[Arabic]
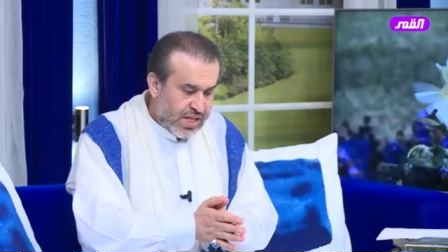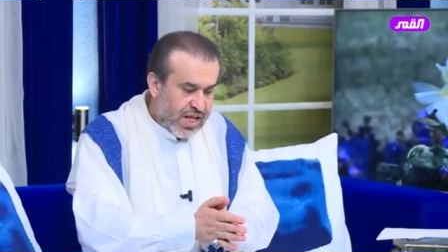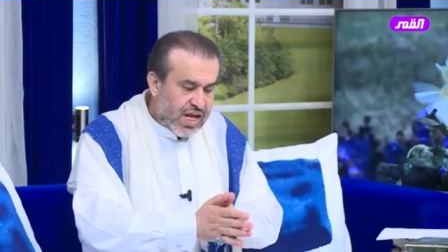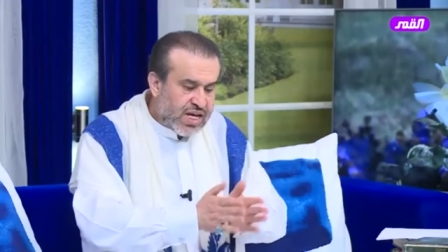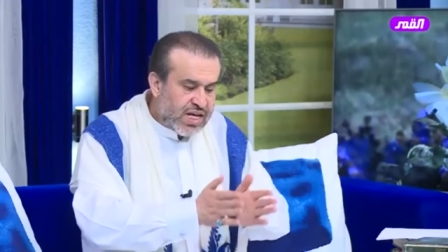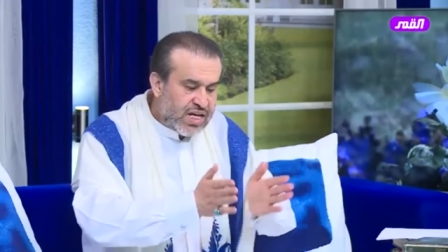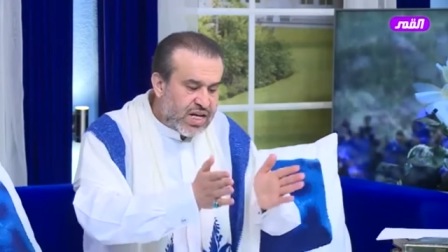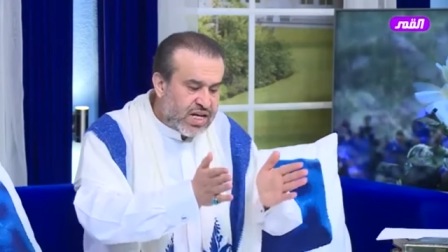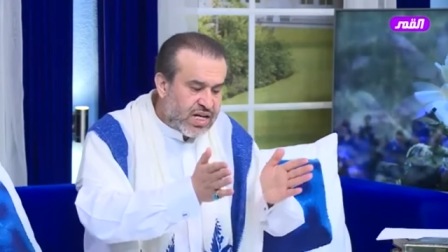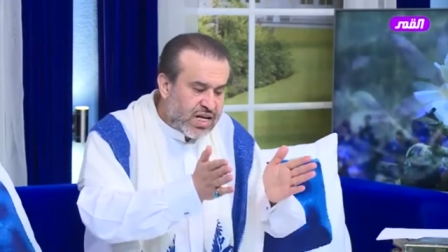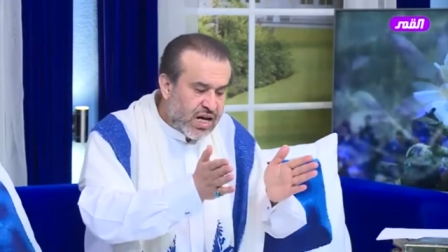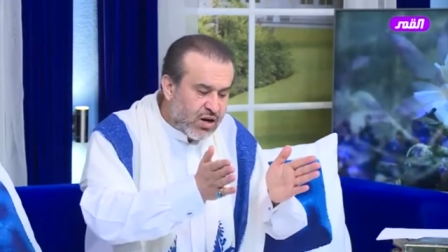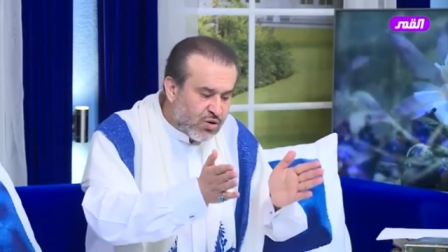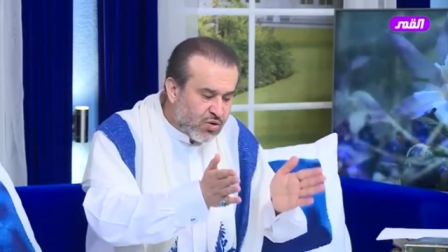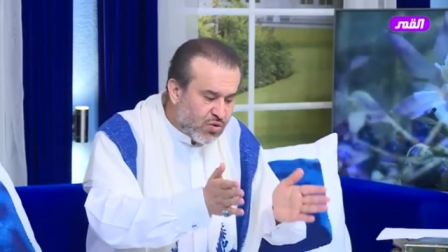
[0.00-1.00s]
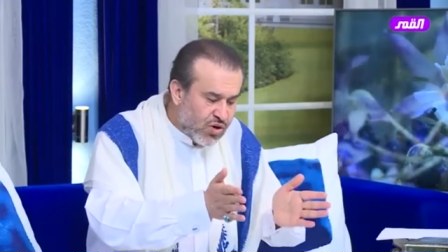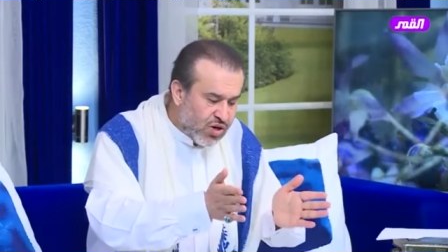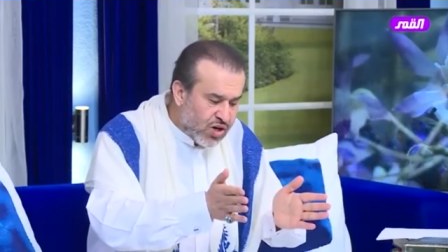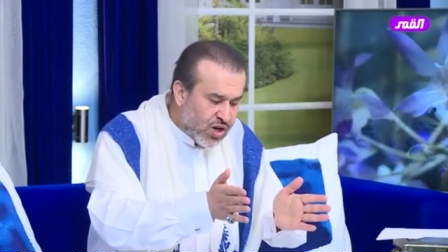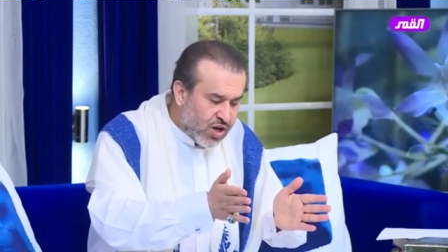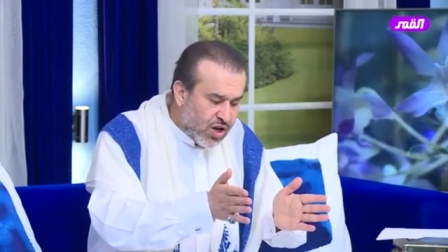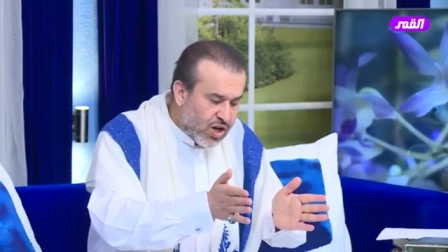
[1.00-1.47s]
لكنني
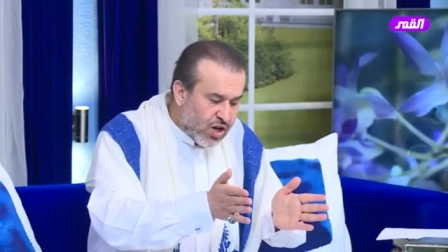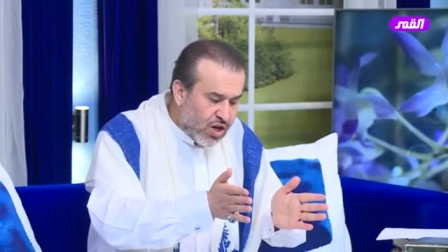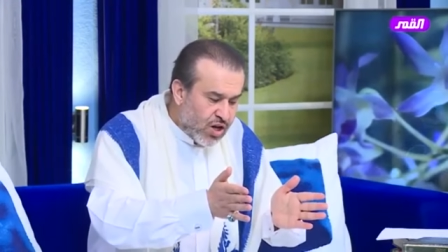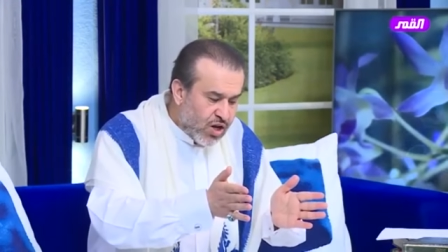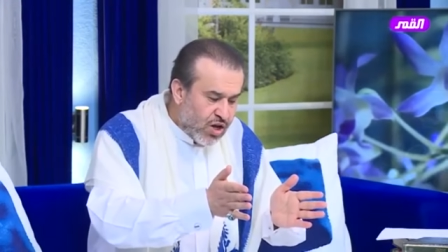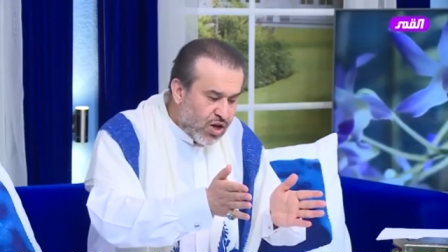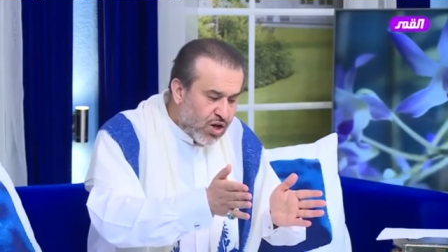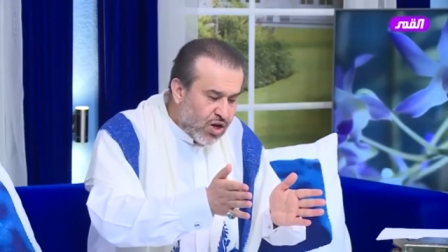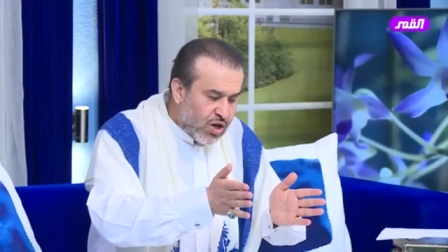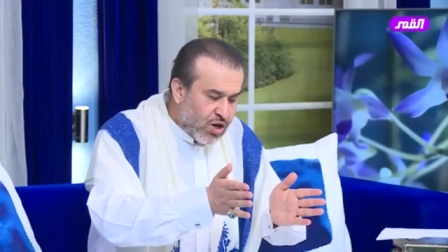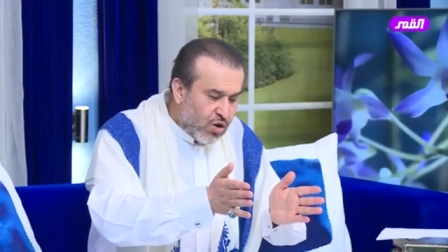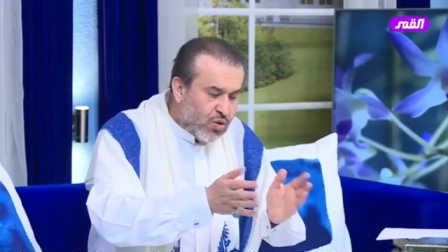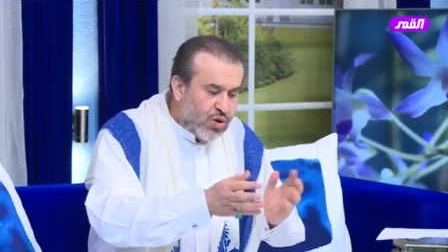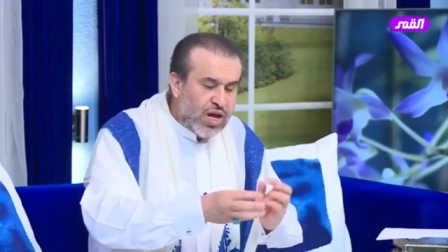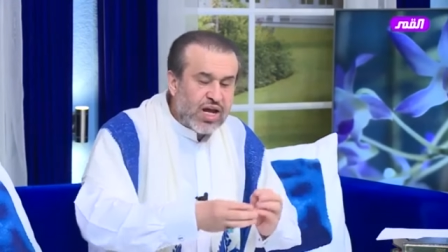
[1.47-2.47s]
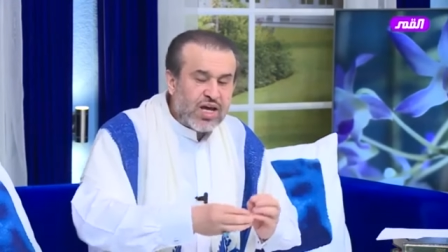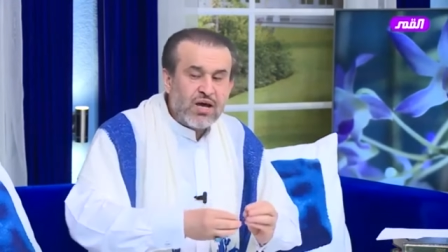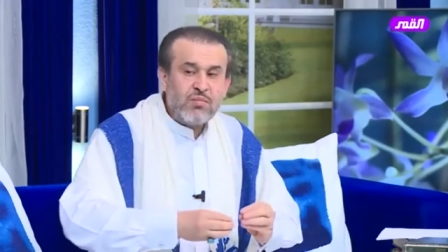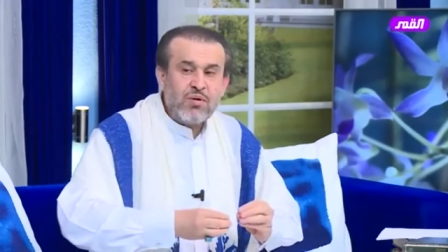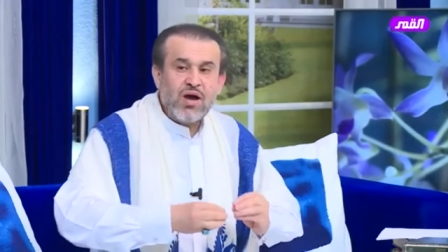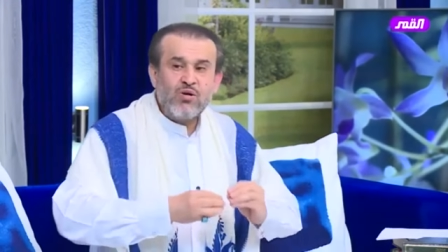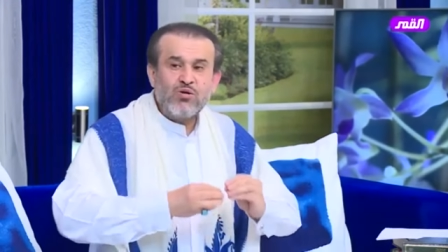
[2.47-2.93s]
اقول هناك
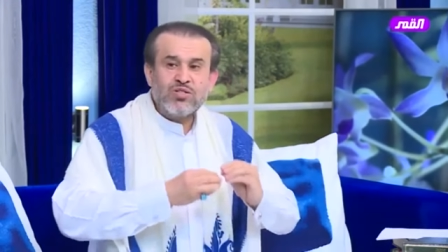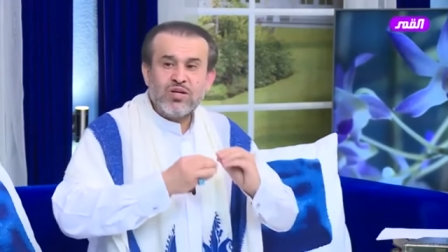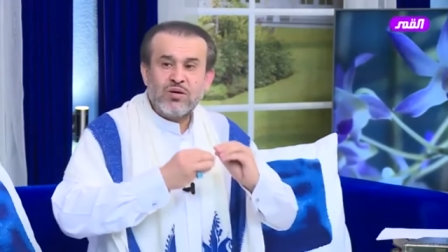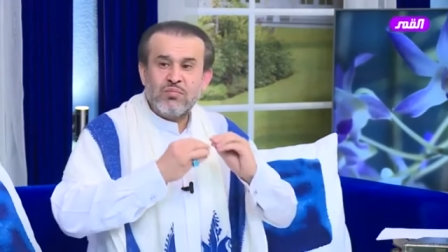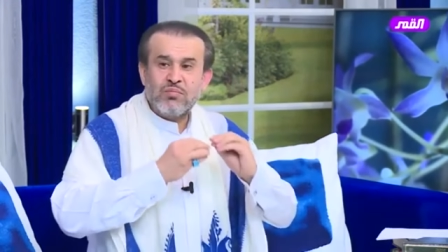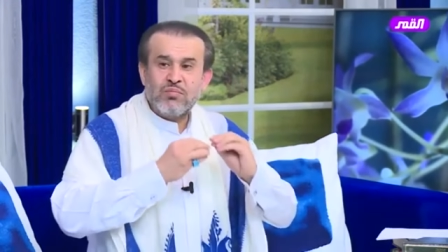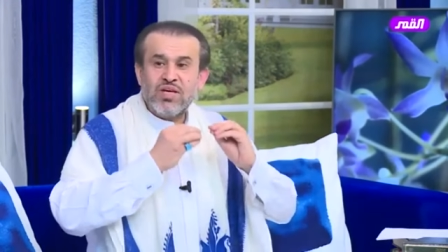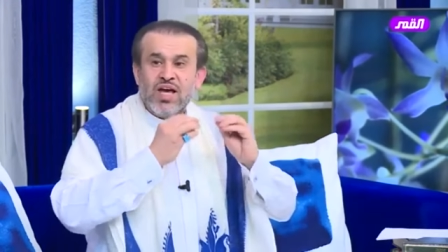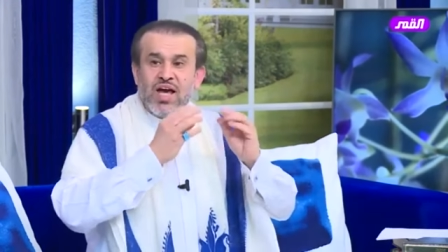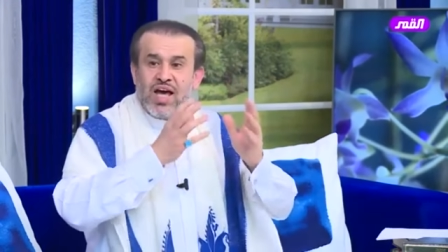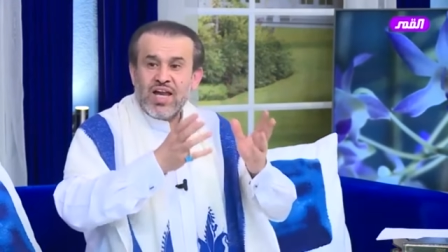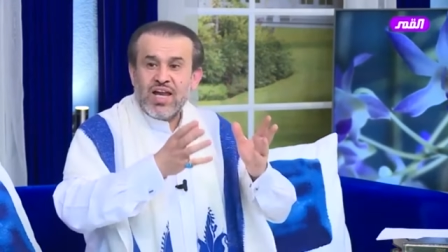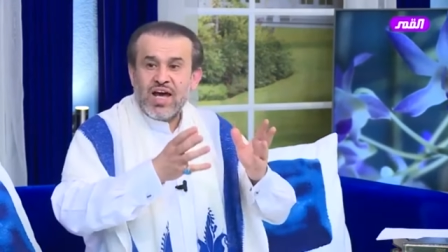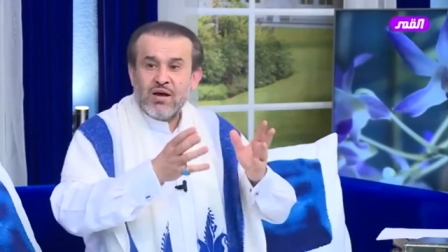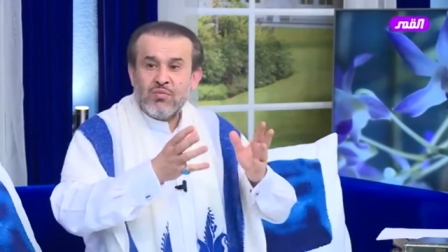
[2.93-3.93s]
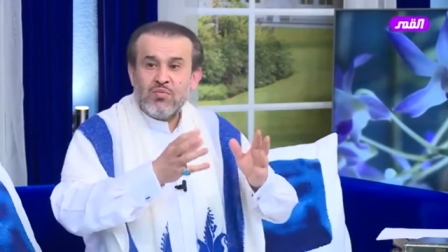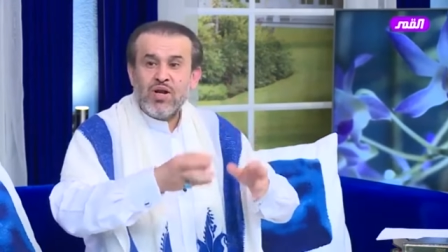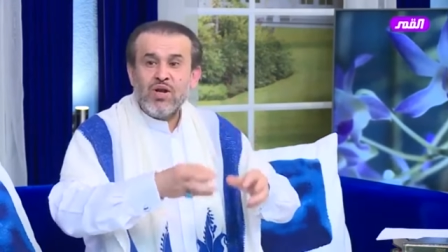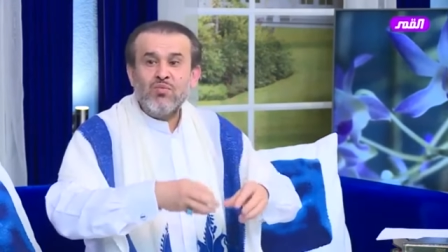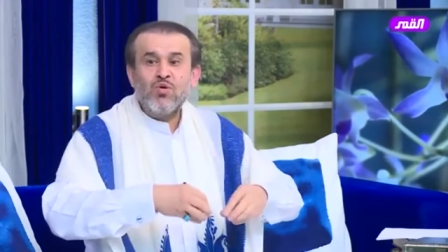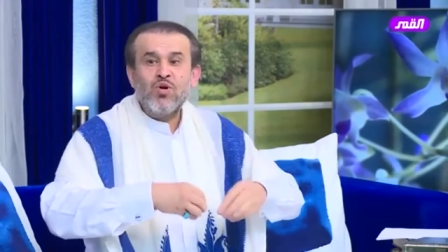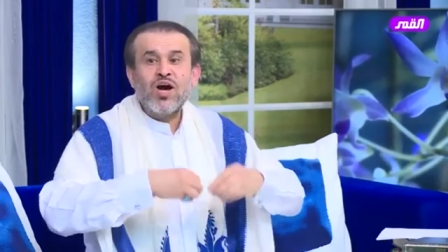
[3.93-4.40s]
ما اسميه انا
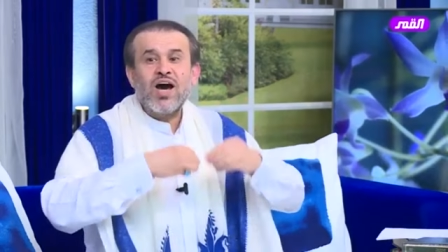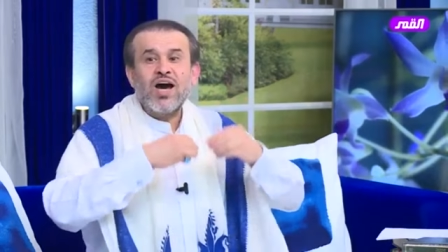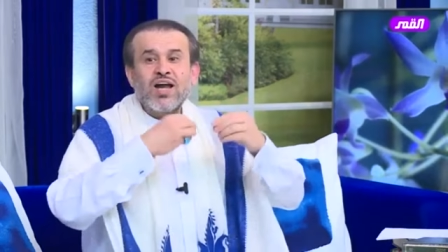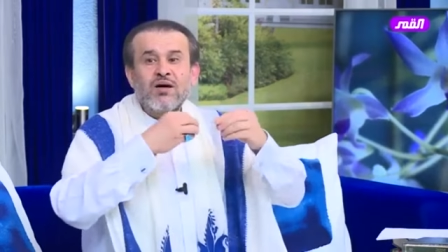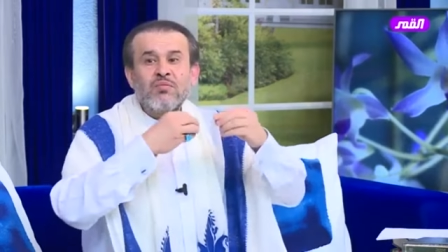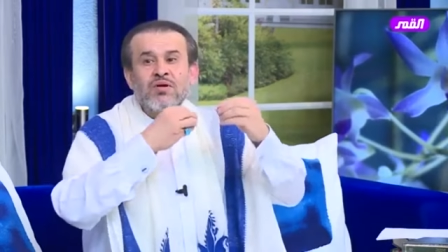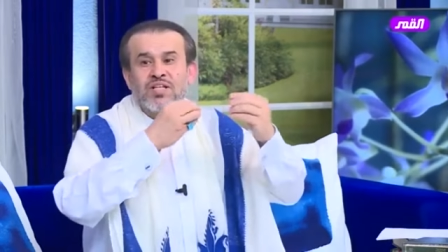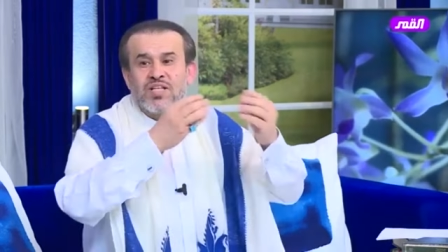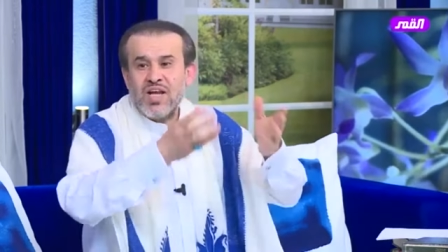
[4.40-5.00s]
بالمقاربه